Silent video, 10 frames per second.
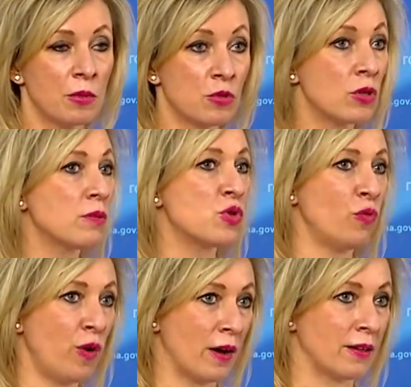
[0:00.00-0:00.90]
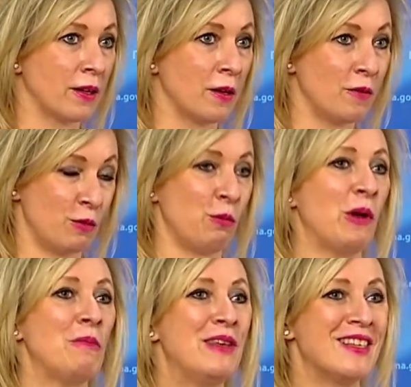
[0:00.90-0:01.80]
потому что это все факты. Ведь вы
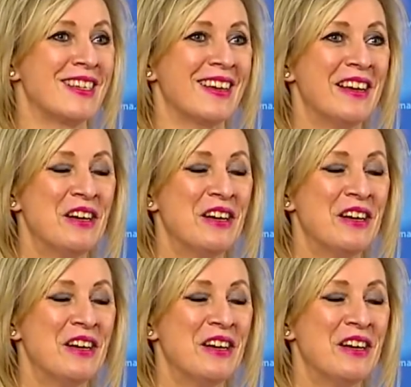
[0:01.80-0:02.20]
поймите,